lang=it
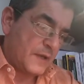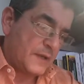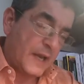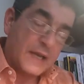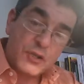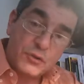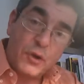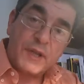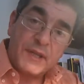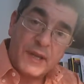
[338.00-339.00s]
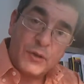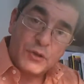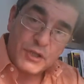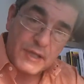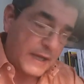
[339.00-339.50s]
nella storia
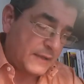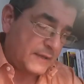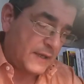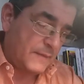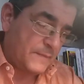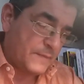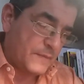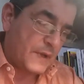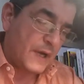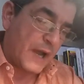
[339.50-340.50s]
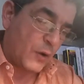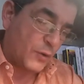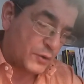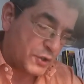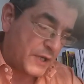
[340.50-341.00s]
dell'Occidente, la
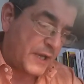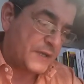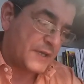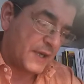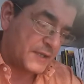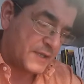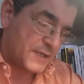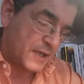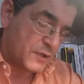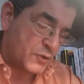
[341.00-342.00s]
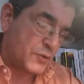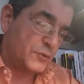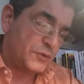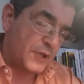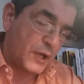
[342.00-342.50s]
conoscenza che si è
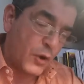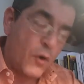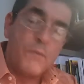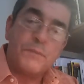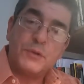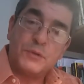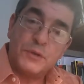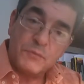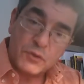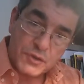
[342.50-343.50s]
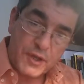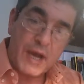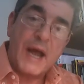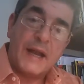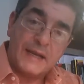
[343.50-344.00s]
assunta il compito di
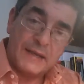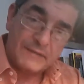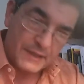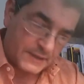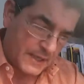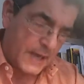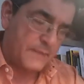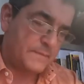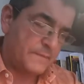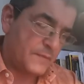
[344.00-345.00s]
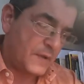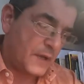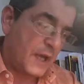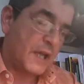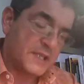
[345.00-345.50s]
mostrare la verità
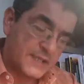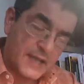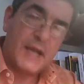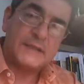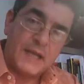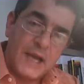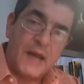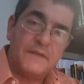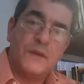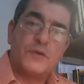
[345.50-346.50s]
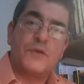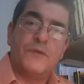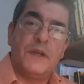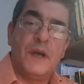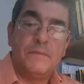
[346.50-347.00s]
è stata la
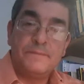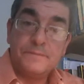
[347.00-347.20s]
filosofia,